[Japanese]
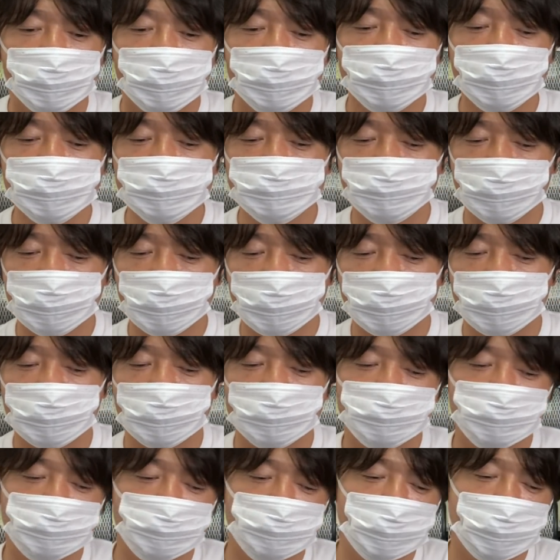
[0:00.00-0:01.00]
日立はね、
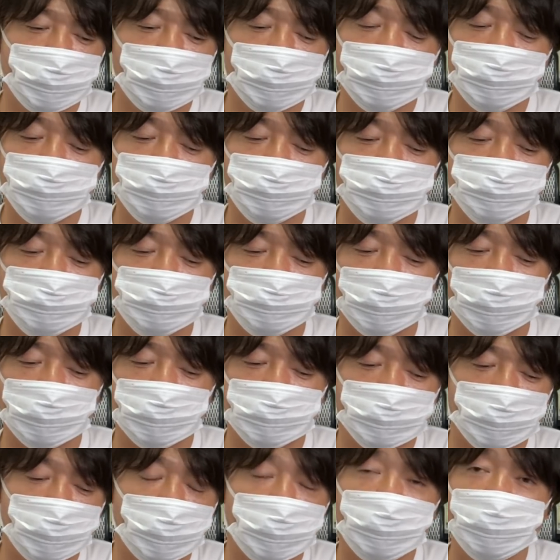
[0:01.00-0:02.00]
あの、経営力と
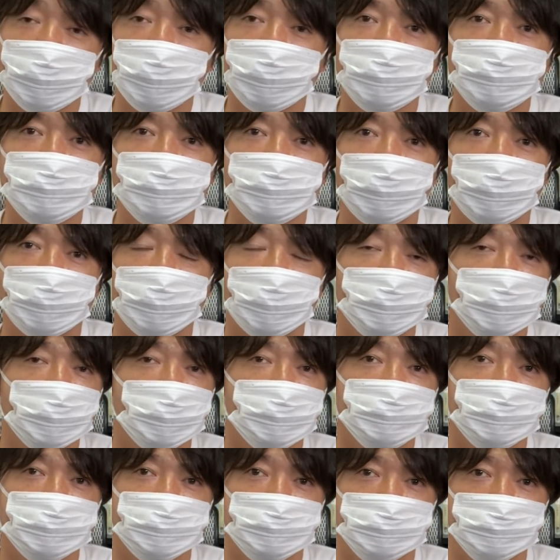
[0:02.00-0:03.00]
か経営判断
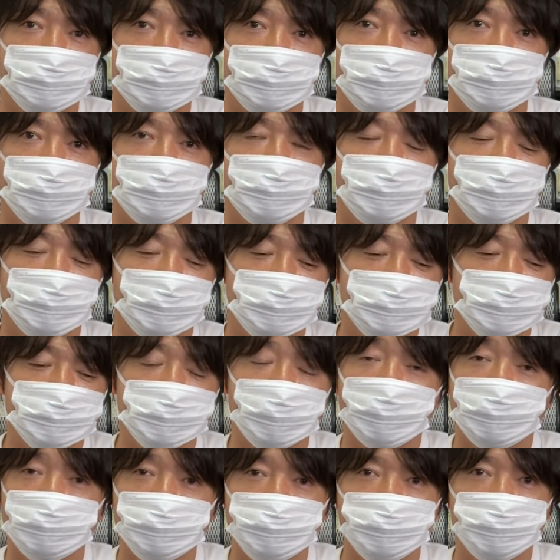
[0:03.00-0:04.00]
早いですし、
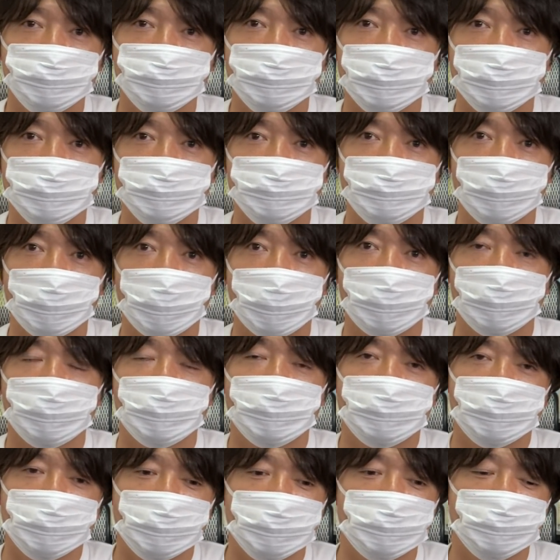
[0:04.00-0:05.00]
力強いですよね。
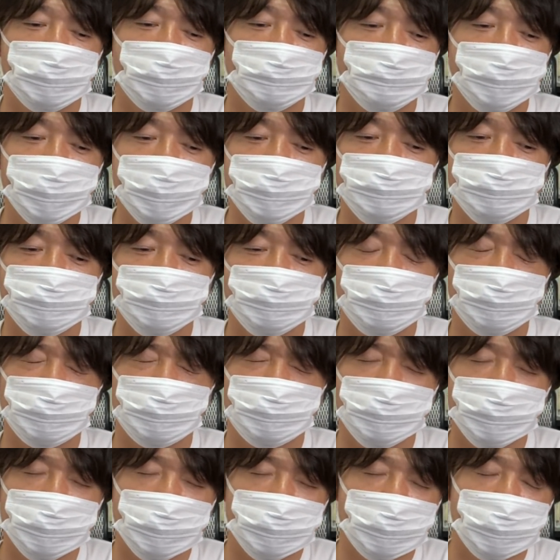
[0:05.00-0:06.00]
えやっぱりその、
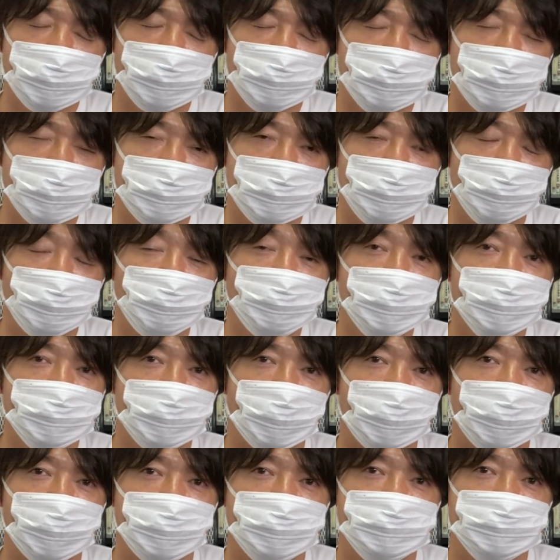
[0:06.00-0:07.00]
こういった大き
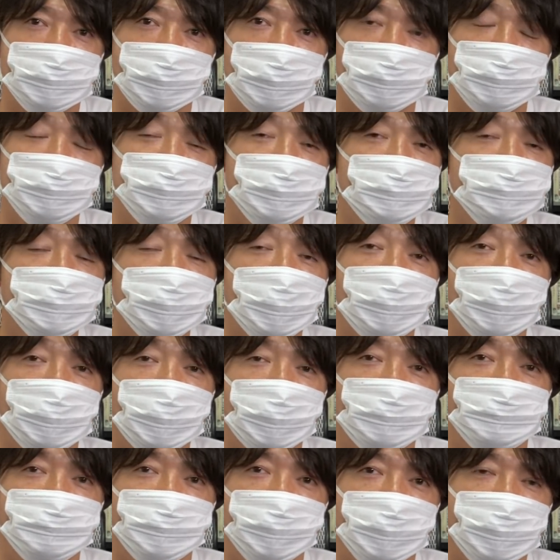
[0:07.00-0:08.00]
な会社、うちみたいな
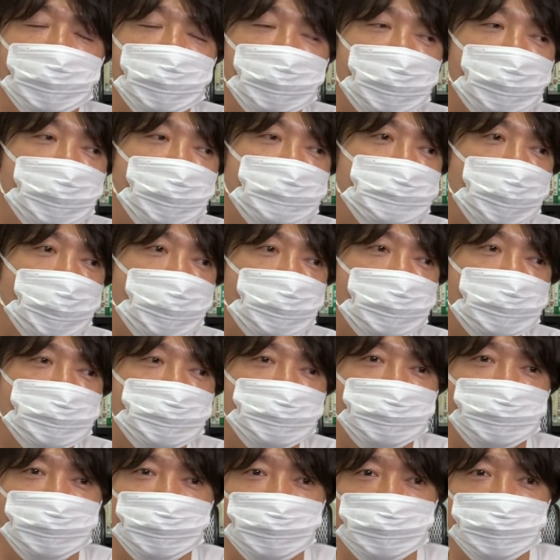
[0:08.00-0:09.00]
ね、えまあ、あ
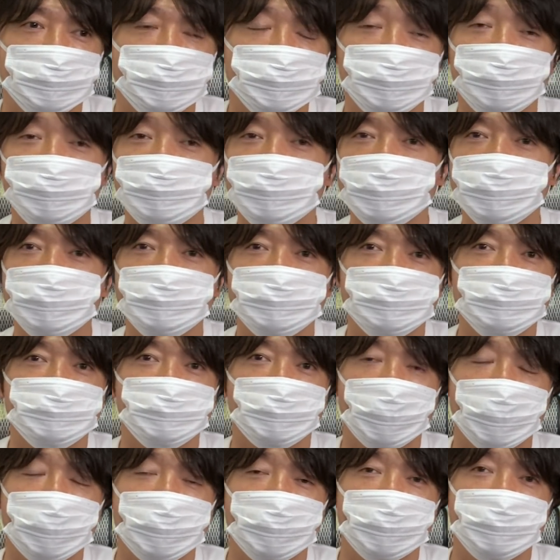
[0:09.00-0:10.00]
の、少人数
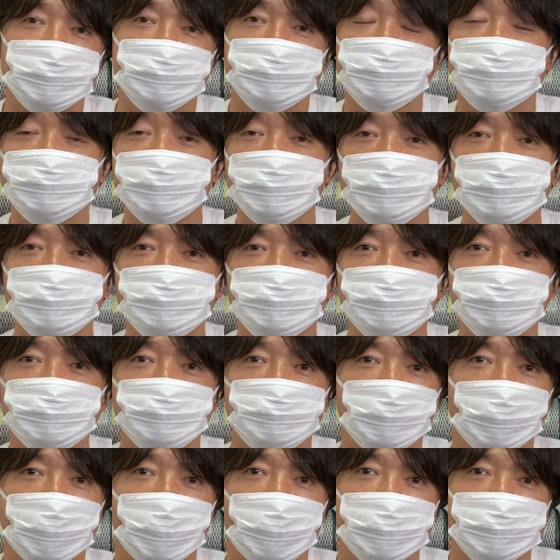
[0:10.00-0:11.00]
のね、10人ちょっ
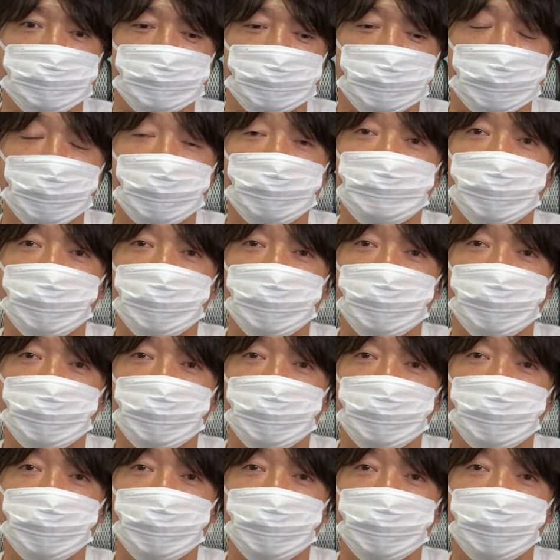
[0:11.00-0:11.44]
との会社であれ